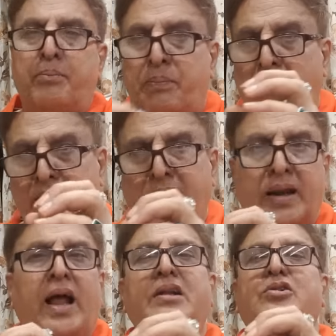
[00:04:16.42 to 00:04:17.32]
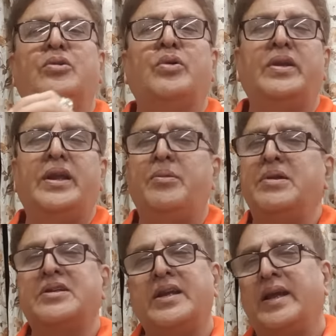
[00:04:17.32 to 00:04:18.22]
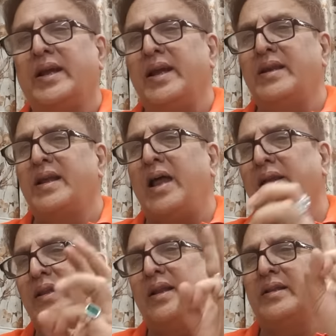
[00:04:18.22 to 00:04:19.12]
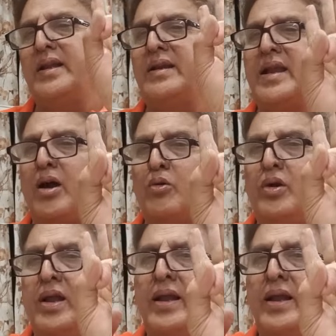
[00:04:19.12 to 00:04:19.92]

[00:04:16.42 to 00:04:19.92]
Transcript: বাটা লাল চন্দন নিয়ে নেবেন সেটাকে ডান হাতে তিনটে আঙুল